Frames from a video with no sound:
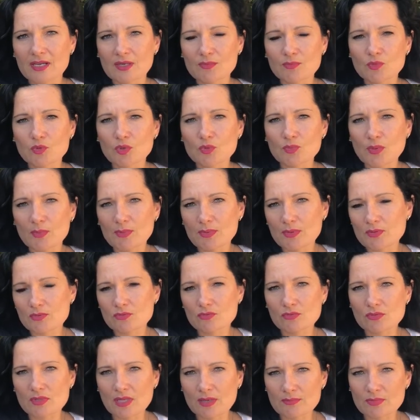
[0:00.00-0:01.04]
Mógł po
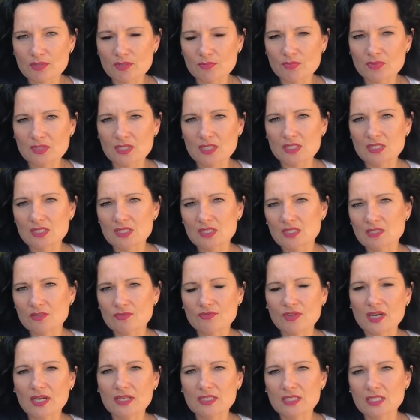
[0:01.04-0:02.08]
prostu nam przypisać
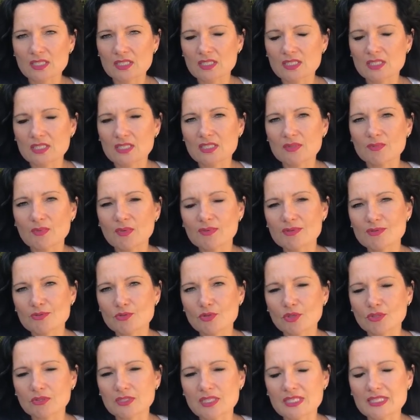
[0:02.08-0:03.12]
skierowanie i, i po
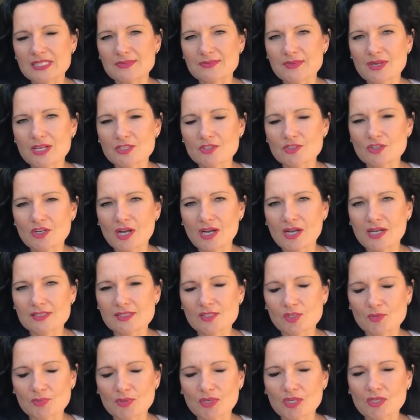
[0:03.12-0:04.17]
prostu odesłać, a
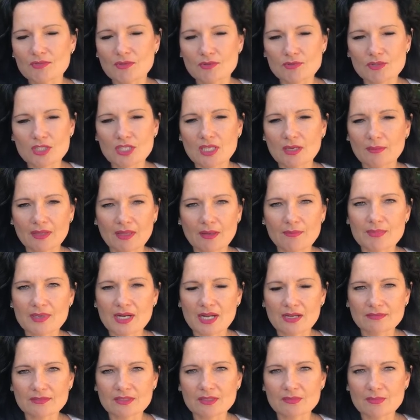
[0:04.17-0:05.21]
zaopiekował się nami
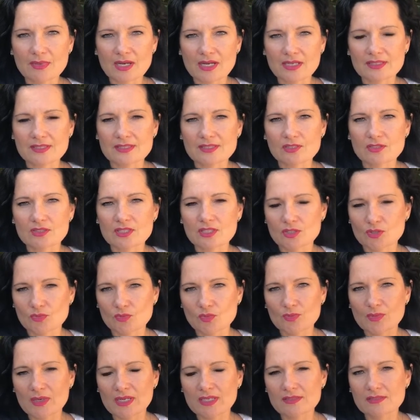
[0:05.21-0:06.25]
naprawdę bardzo bardzo, za co
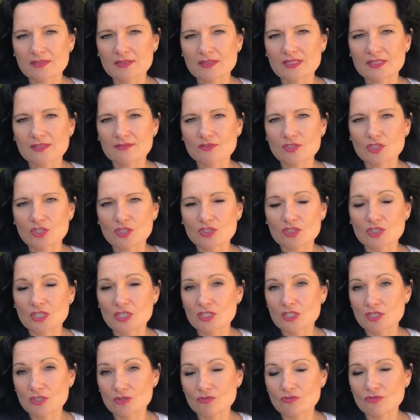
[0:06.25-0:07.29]
mu bardzo jestem wdzięczna
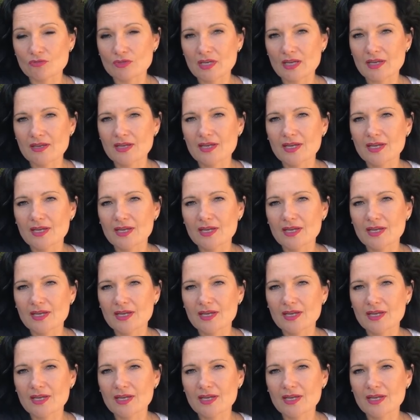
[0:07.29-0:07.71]
i dziękuję.